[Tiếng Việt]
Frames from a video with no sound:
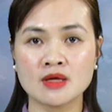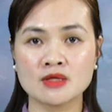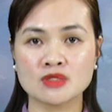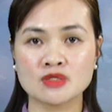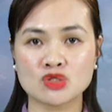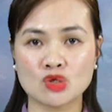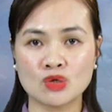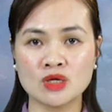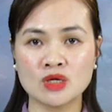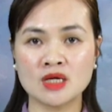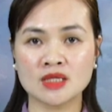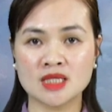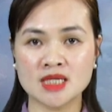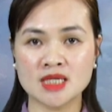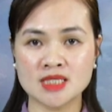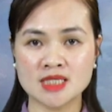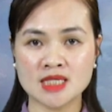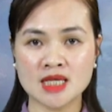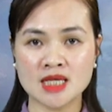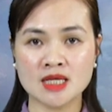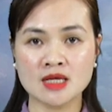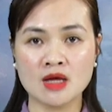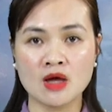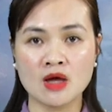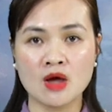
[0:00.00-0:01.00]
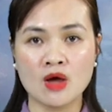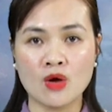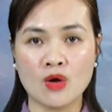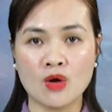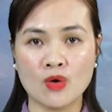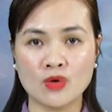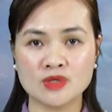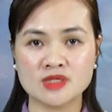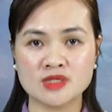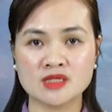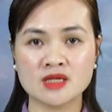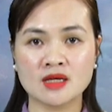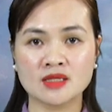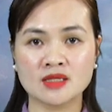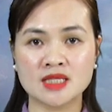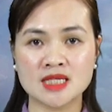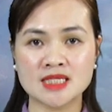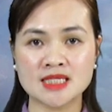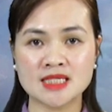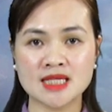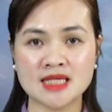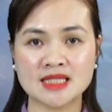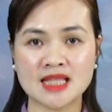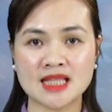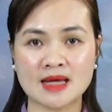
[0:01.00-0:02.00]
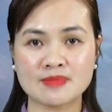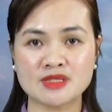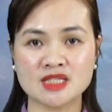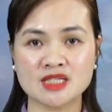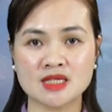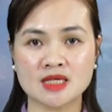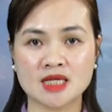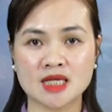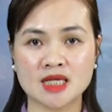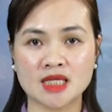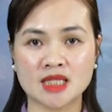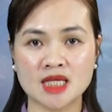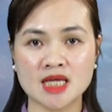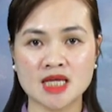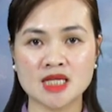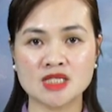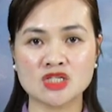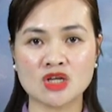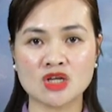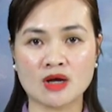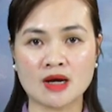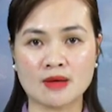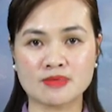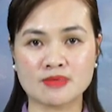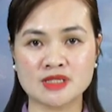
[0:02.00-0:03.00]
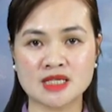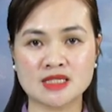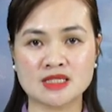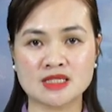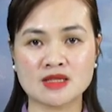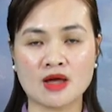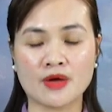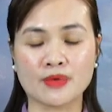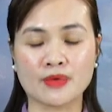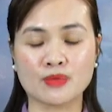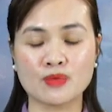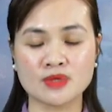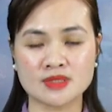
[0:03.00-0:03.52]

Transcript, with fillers: số lượng thí sinh, hồ sơ thí sinh tham dự kỳ thi chọn học sinh giỏi quốc